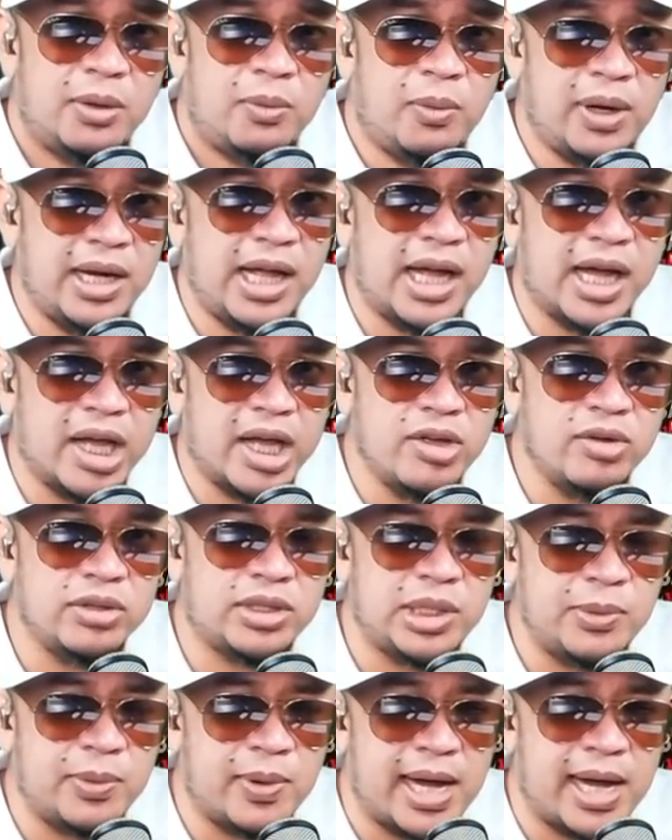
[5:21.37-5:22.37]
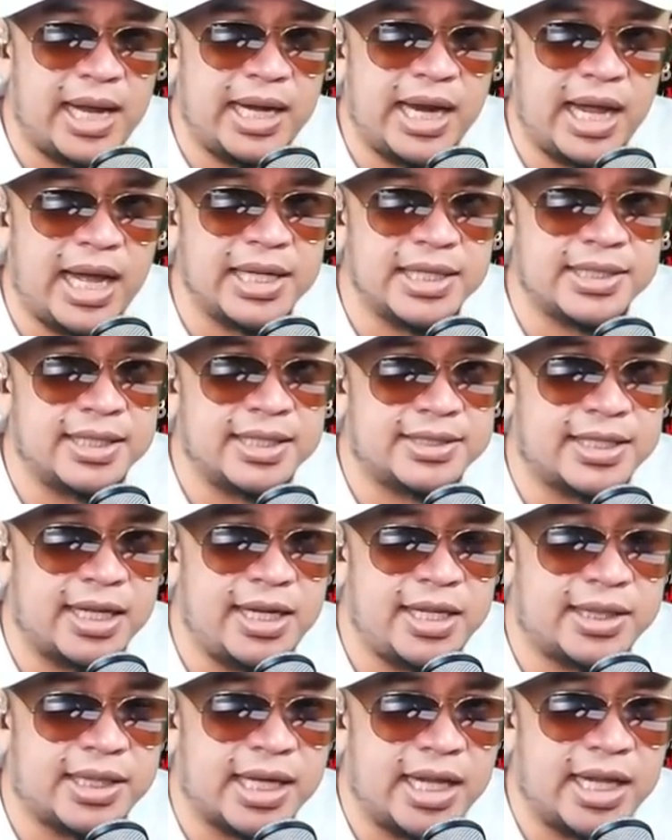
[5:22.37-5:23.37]
Wala kayong tiwala sa
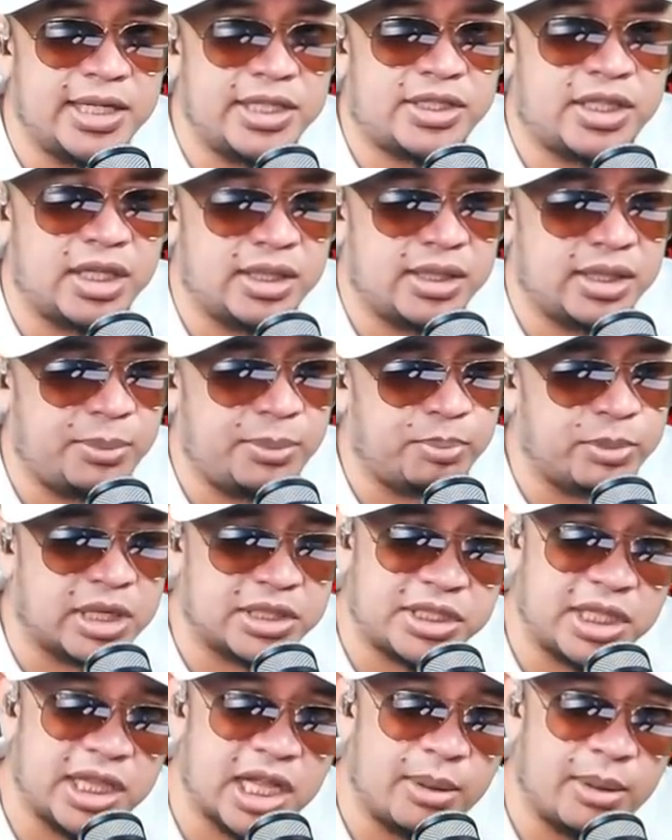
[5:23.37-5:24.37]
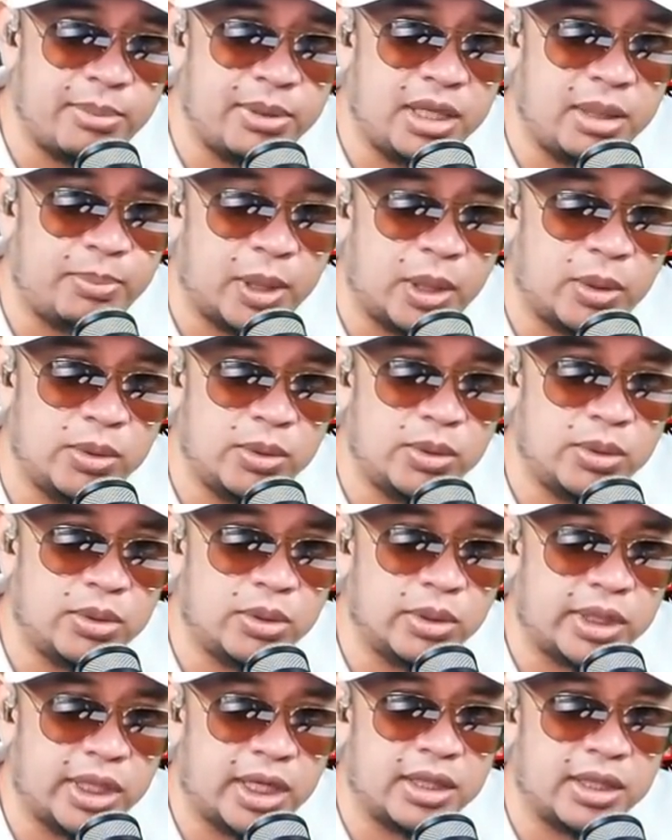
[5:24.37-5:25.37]
salita ni, ni, na sinabi ni Pangulong
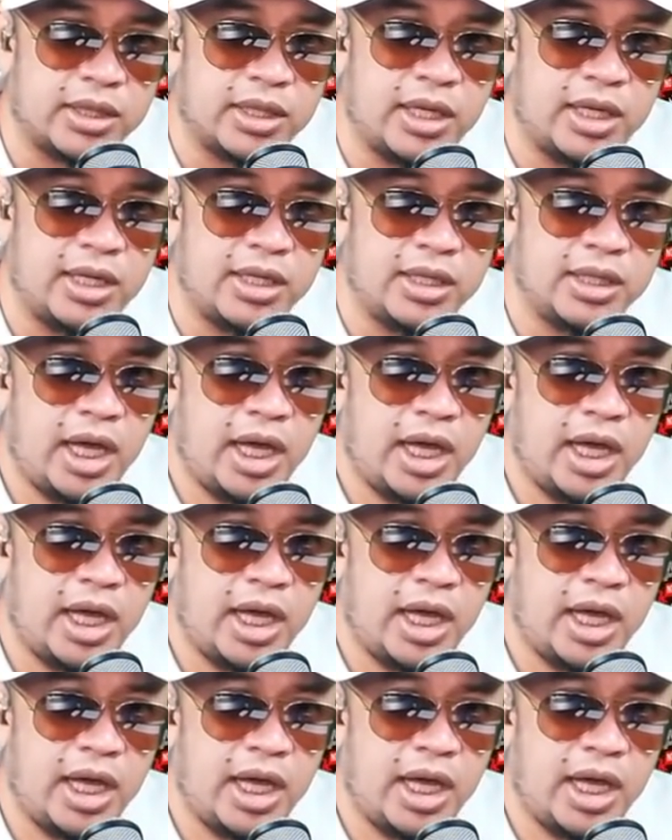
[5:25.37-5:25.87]
Duterte, eh.